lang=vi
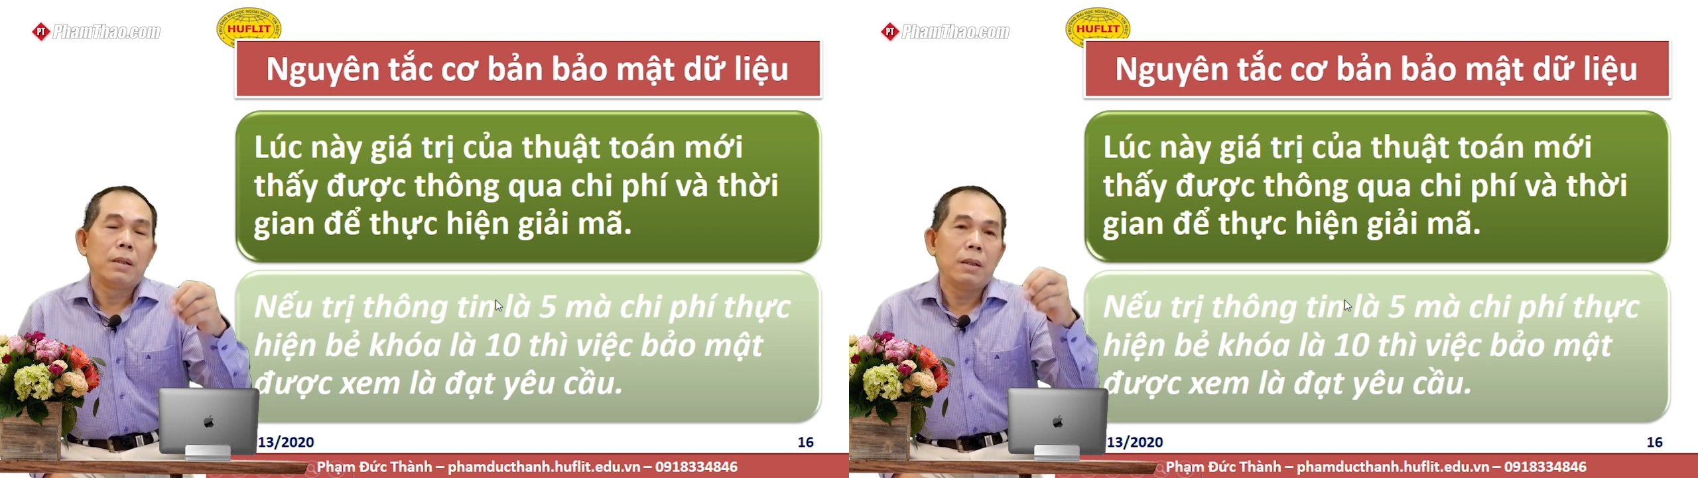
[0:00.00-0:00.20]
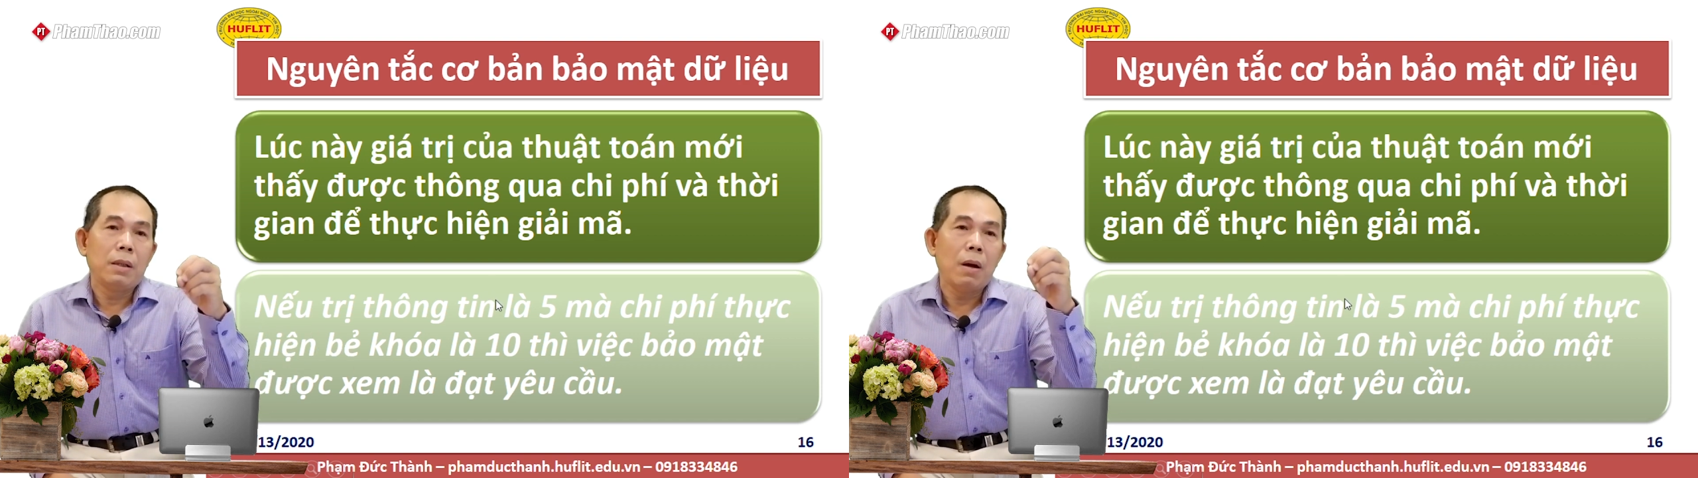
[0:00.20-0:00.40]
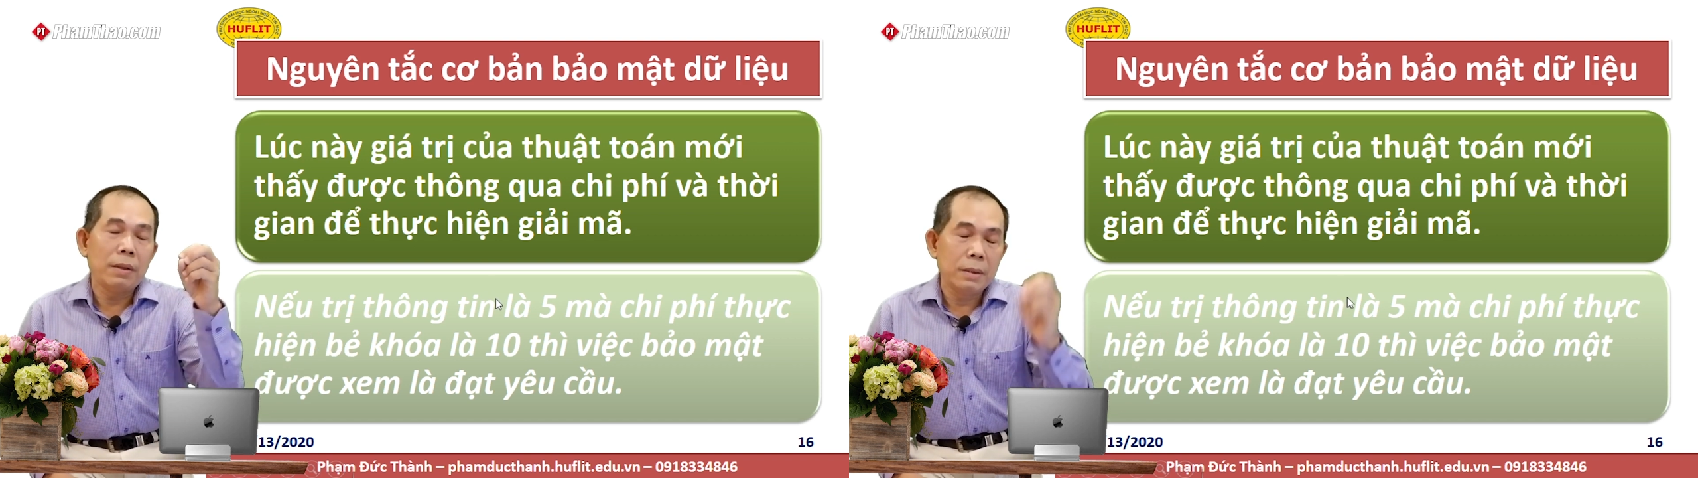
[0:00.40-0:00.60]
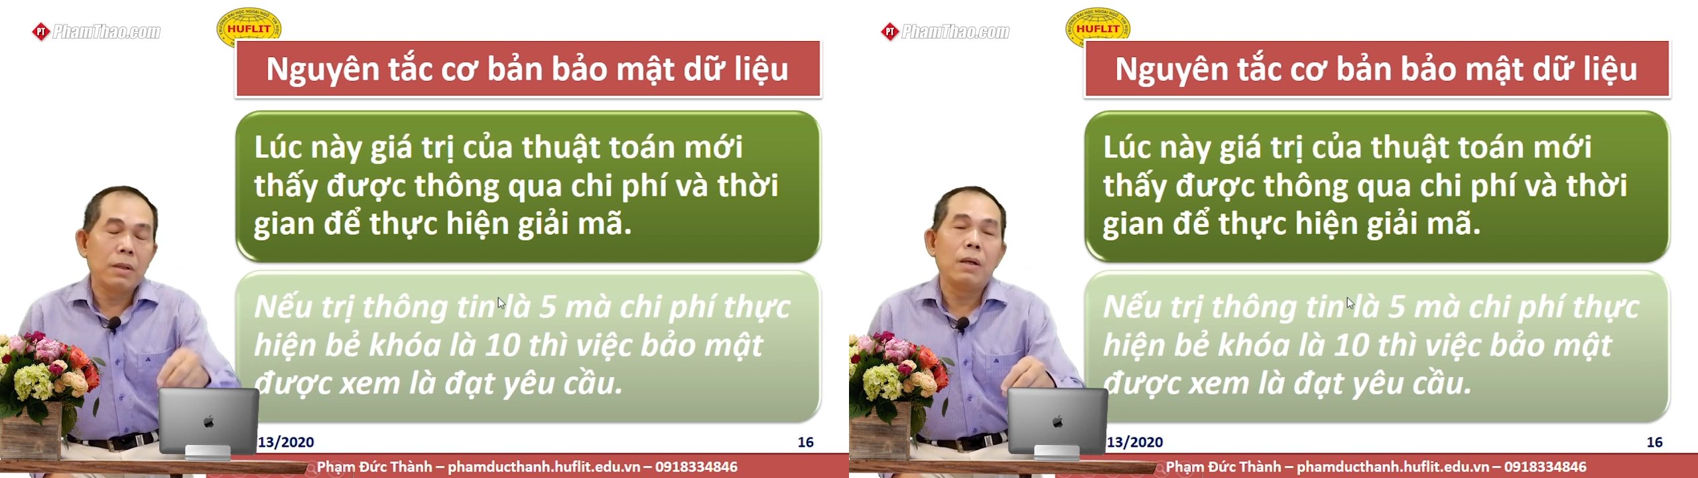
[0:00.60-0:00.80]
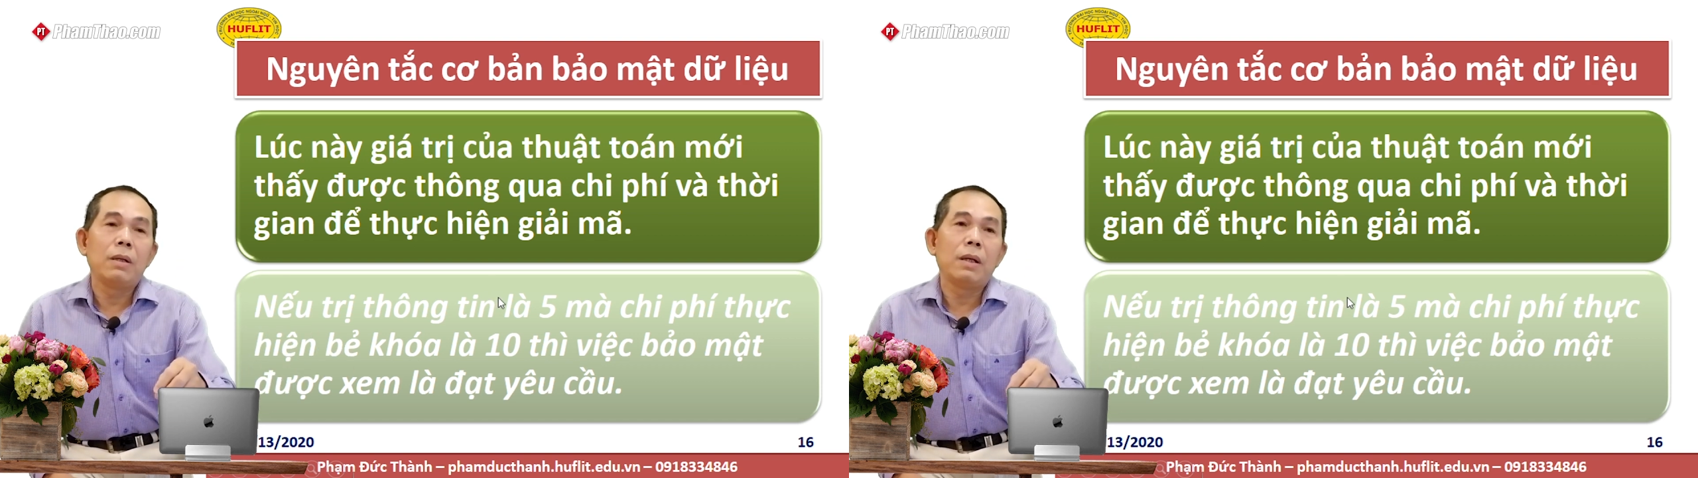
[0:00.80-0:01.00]
rồi họ
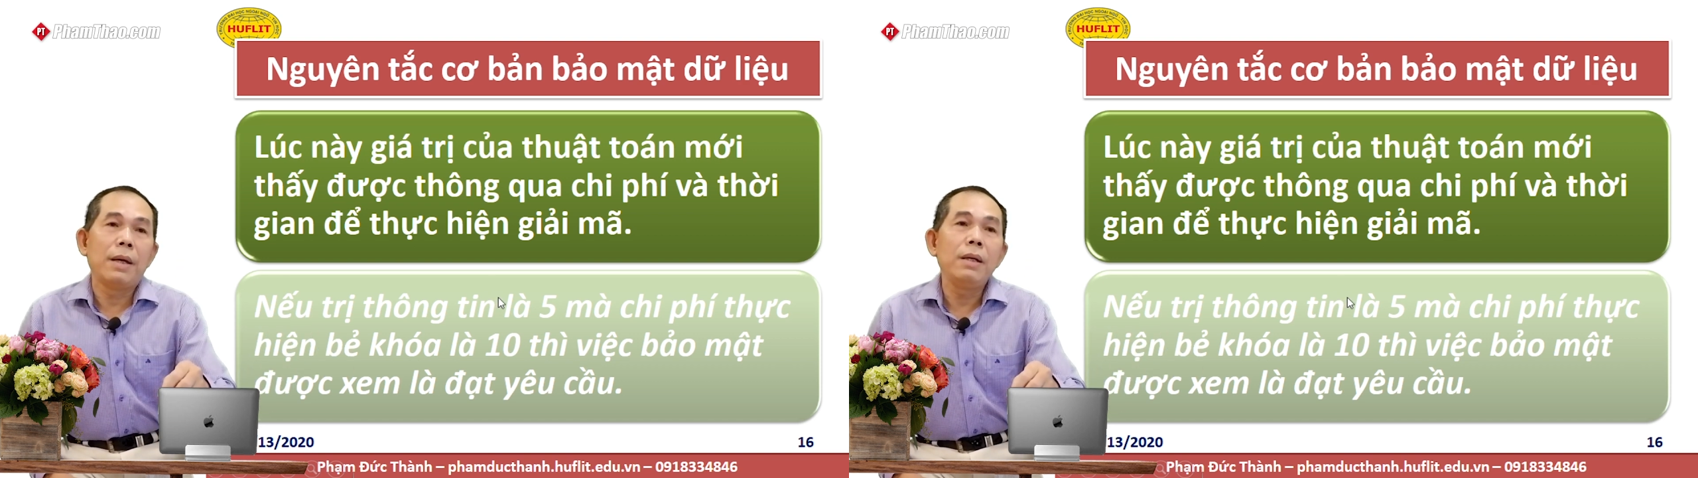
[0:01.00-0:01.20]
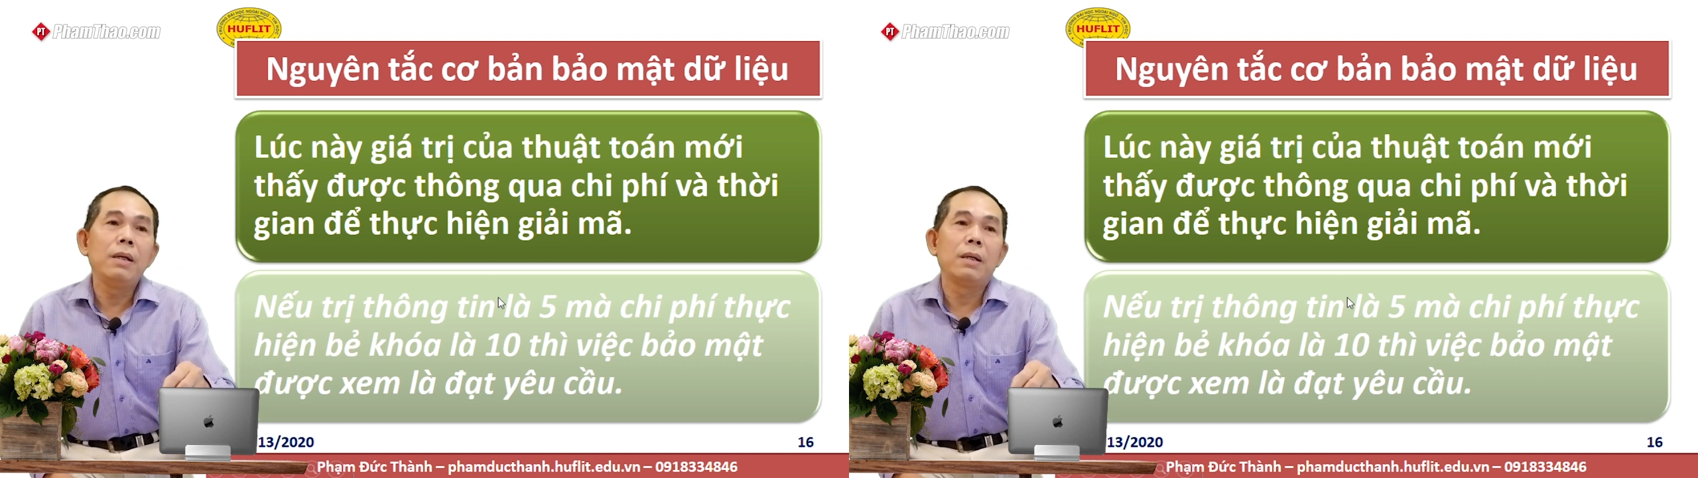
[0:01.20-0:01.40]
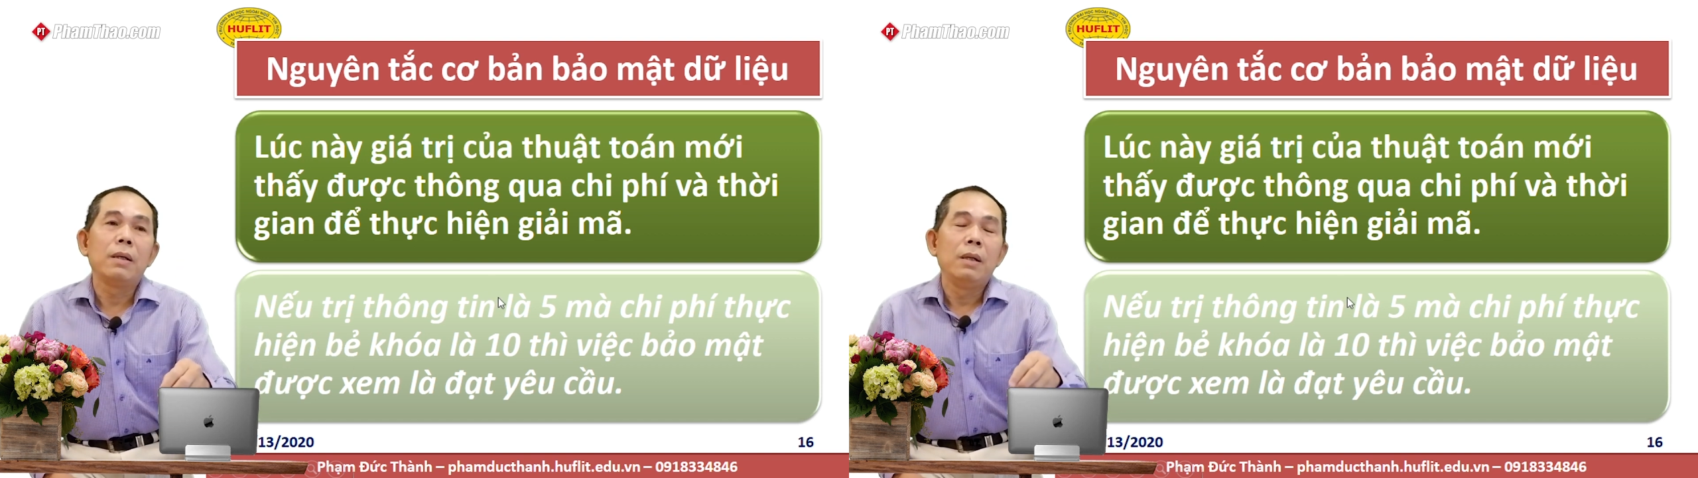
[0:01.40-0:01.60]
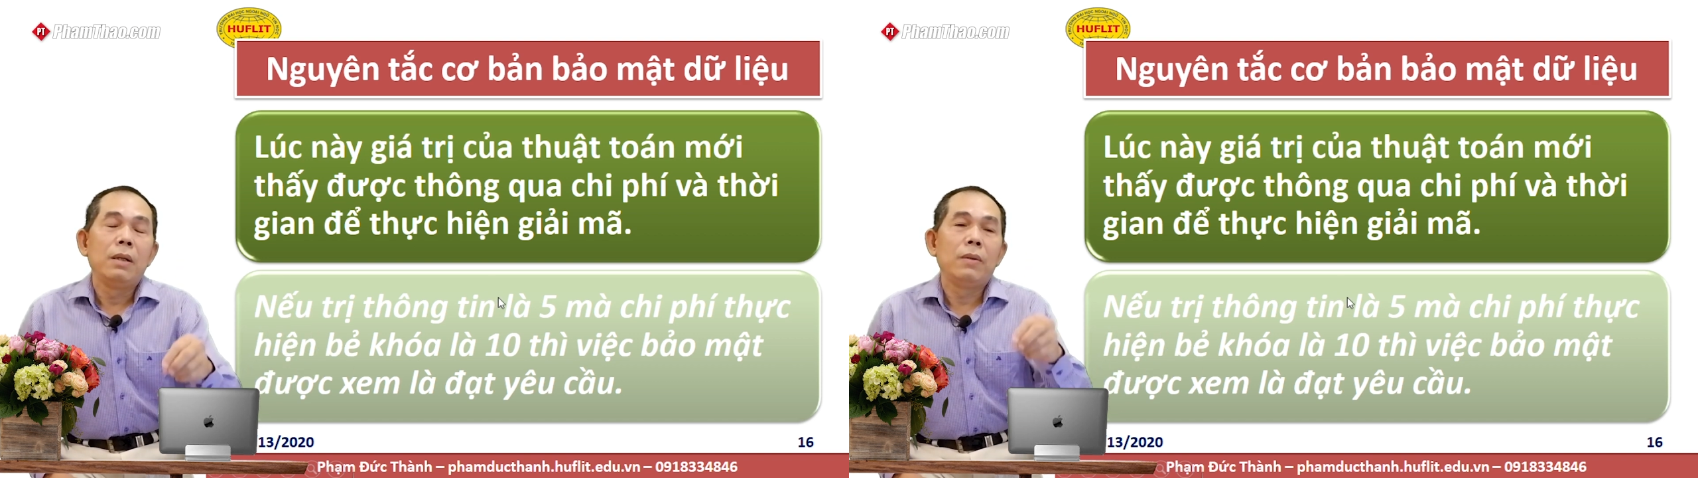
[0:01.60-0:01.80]
có lấy được